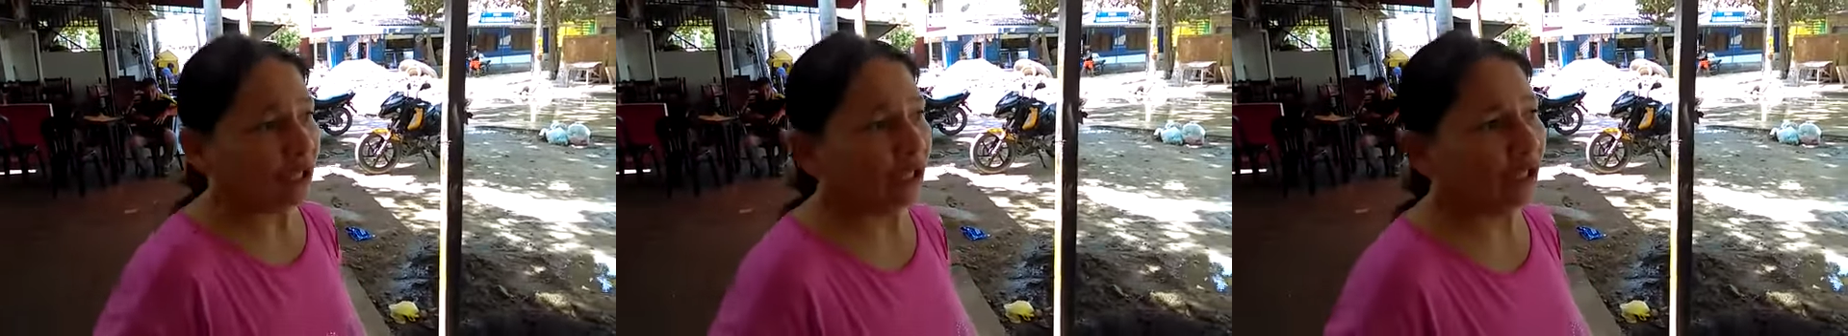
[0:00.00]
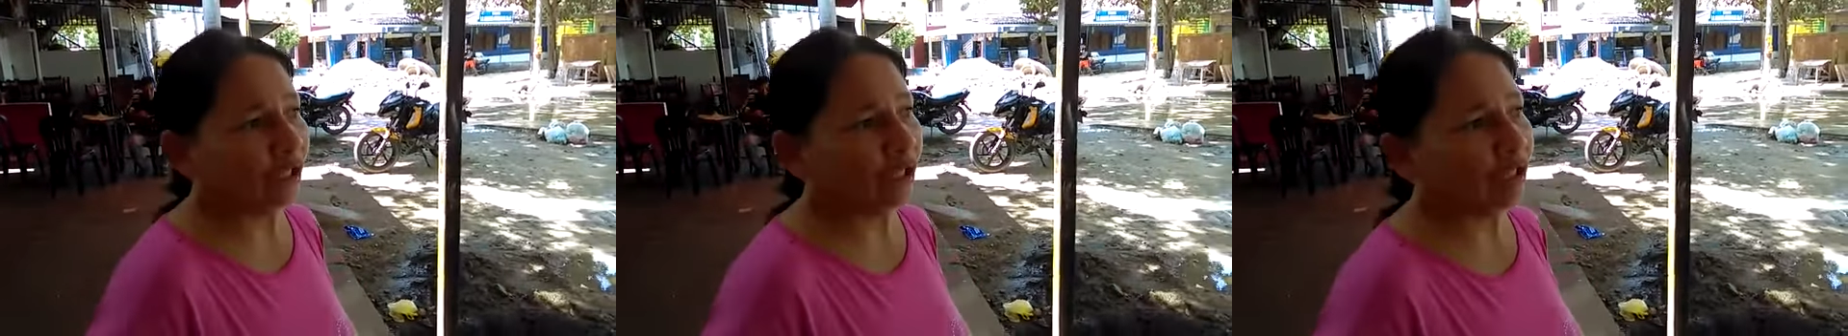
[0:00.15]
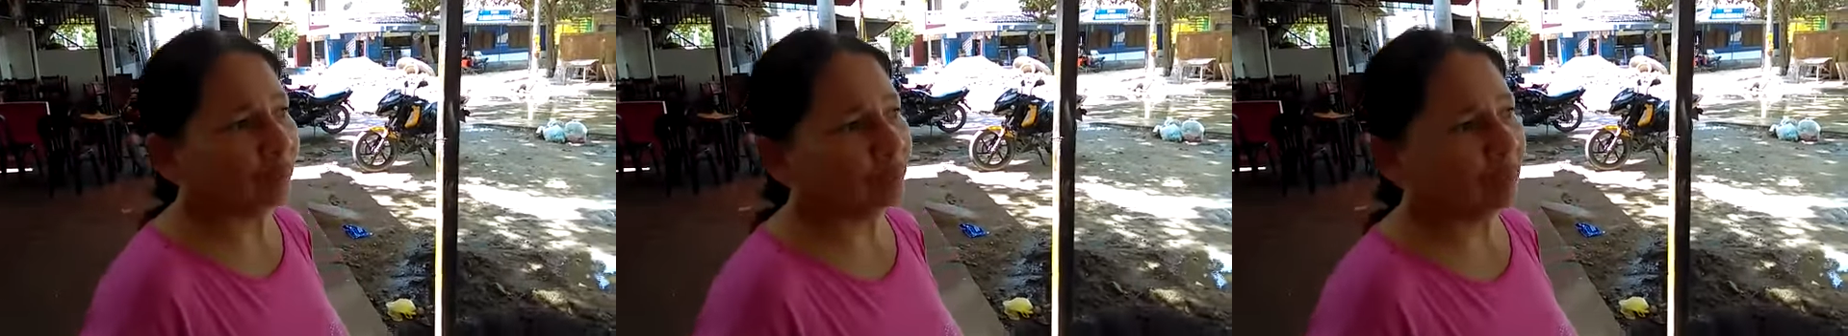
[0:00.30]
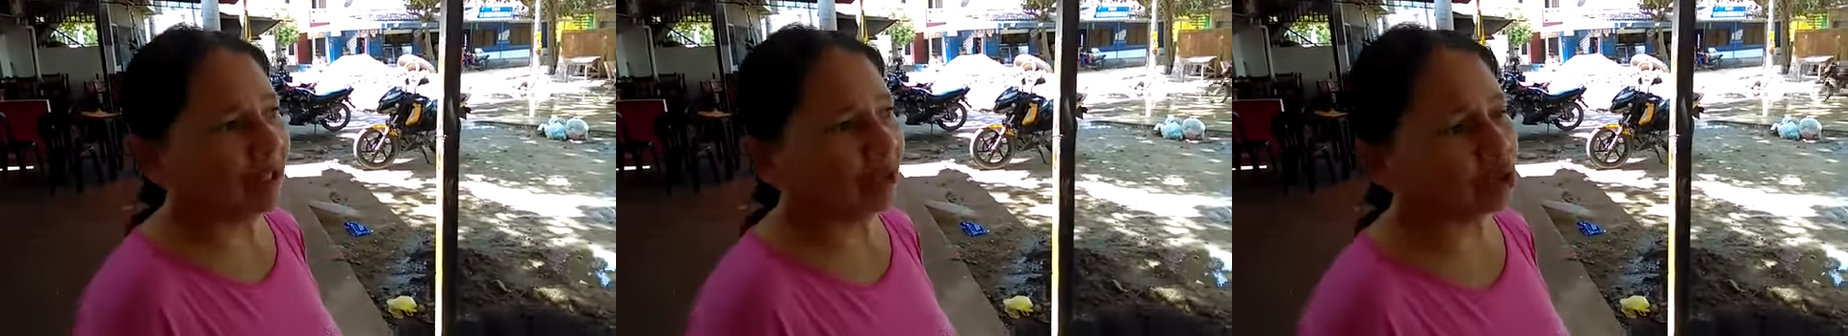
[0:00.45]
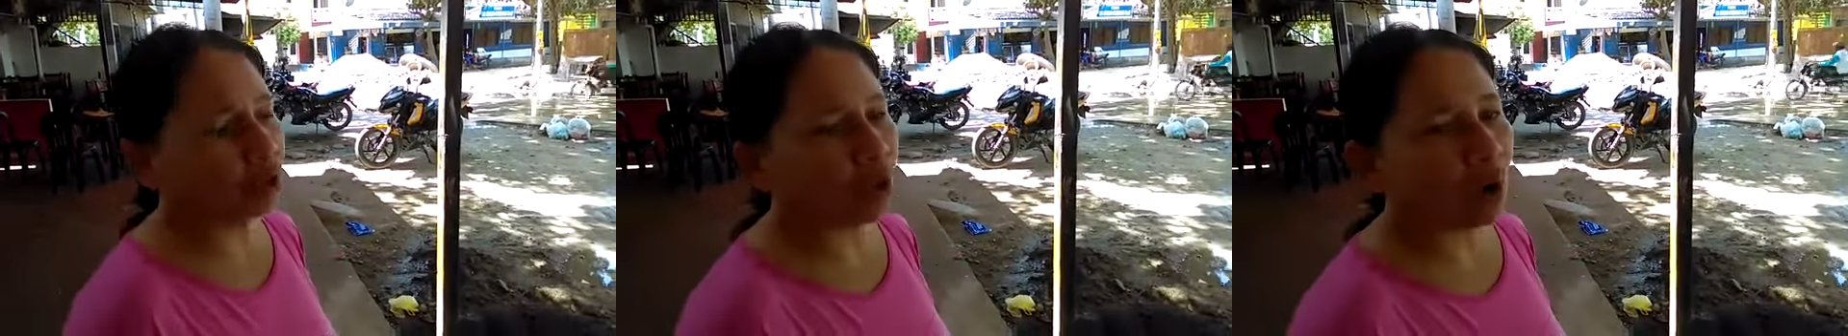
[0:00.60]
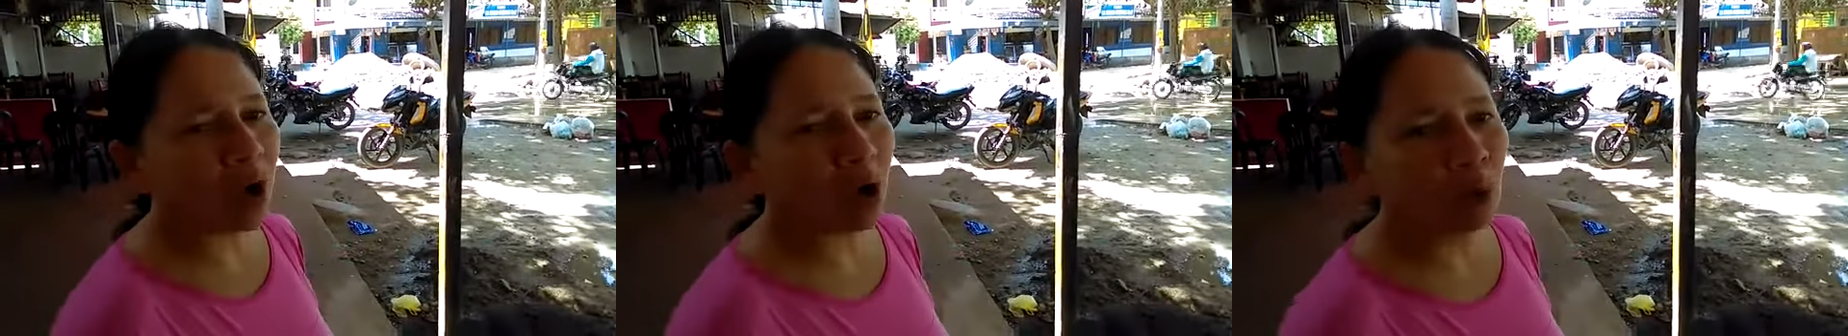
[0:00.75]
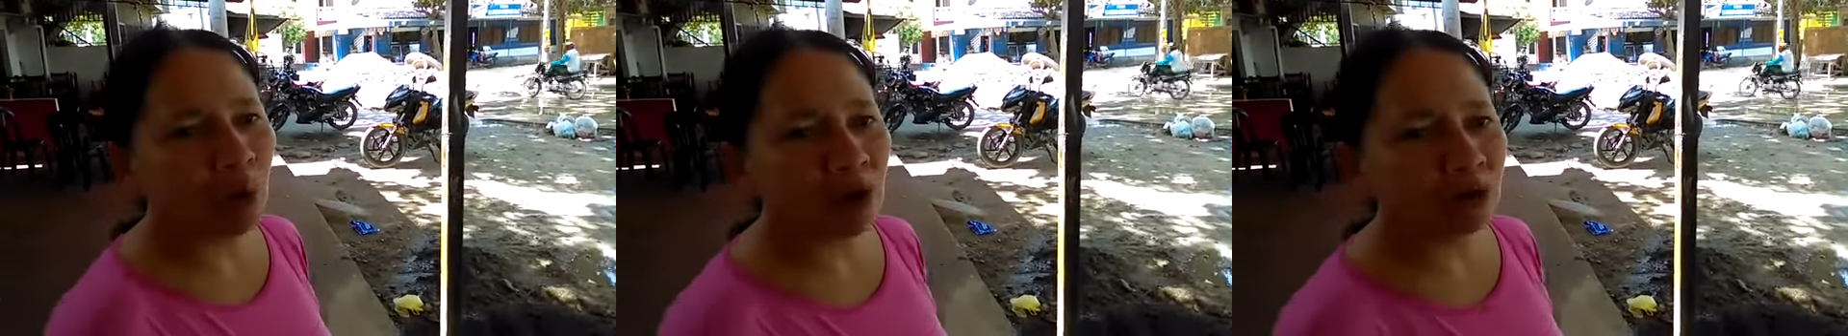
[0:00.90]
y
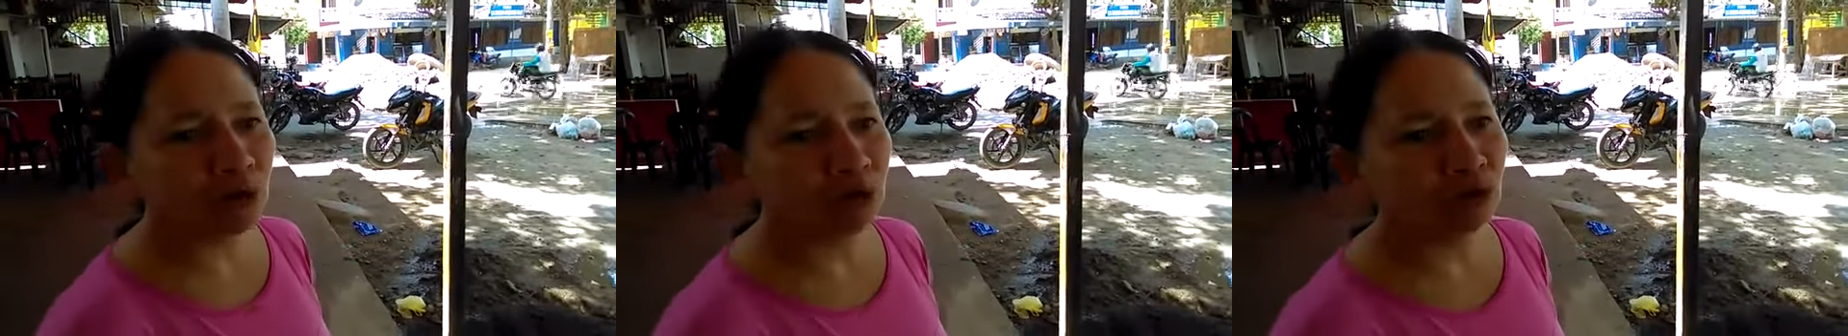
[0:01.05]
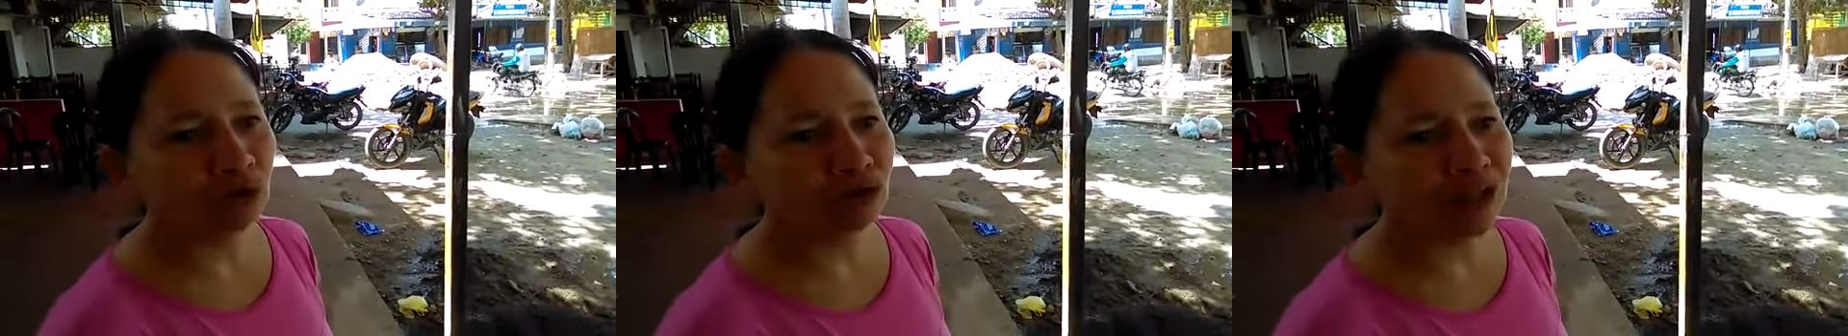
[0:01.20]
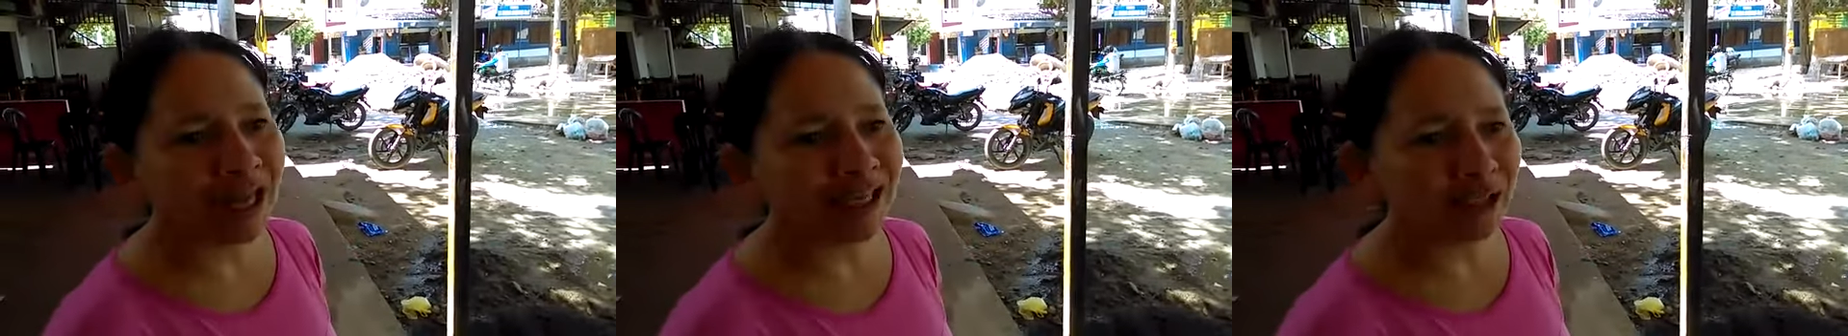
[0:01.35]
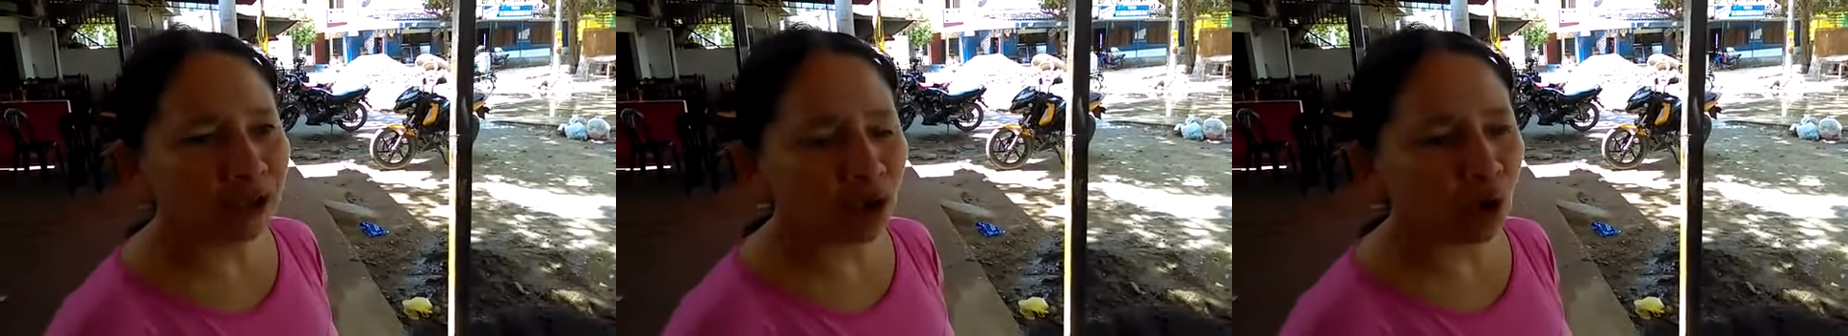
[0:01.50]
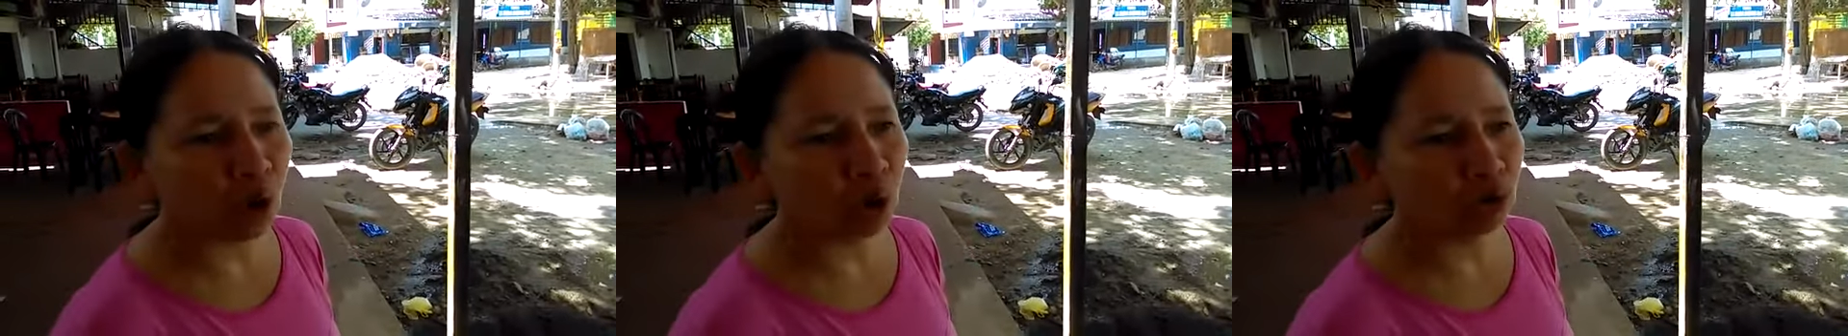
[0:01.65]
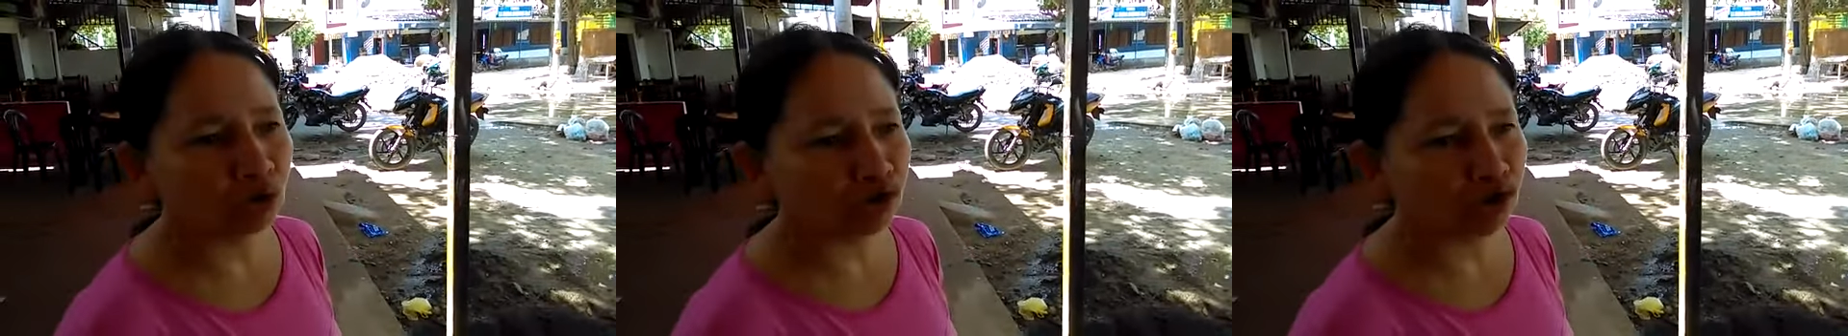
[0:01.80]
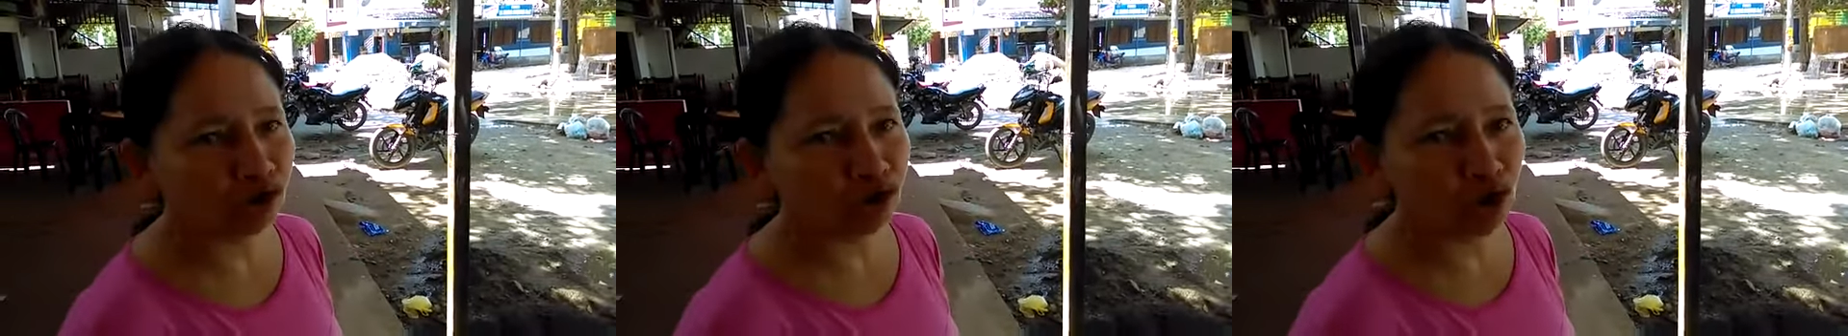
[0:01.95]
Metroagua no nos da
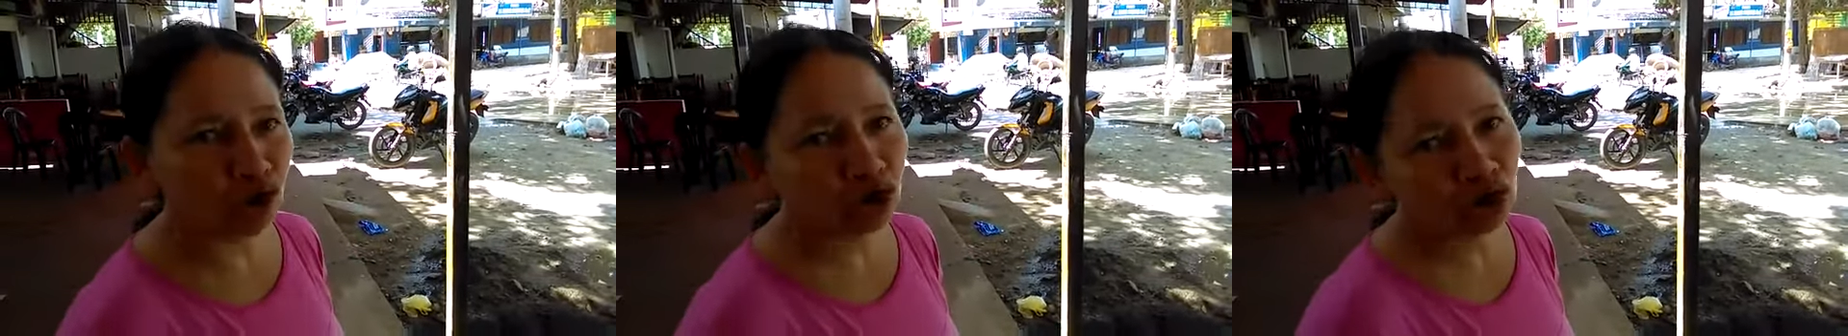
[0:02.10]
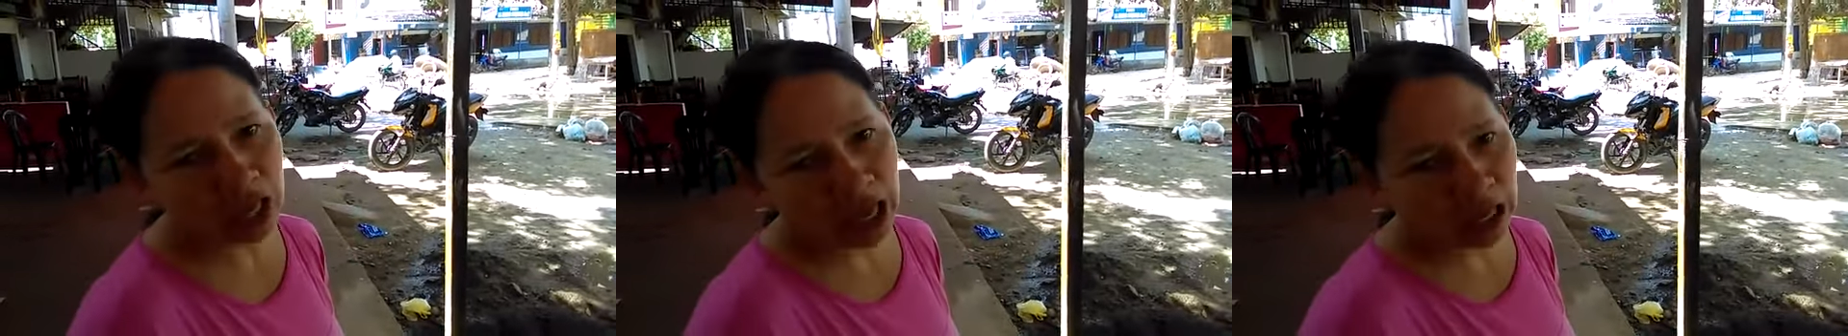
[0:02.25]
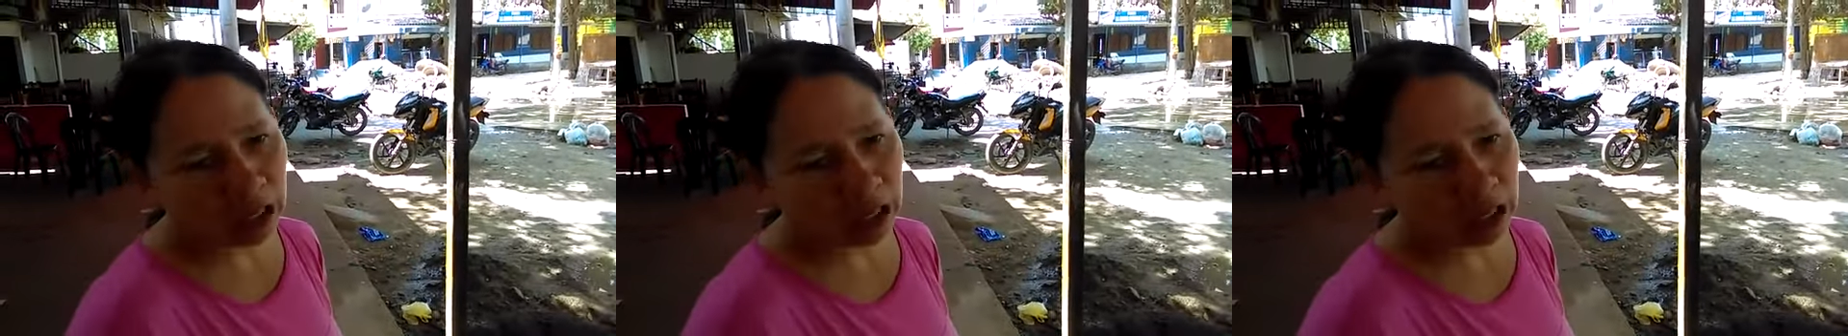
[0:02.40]
solución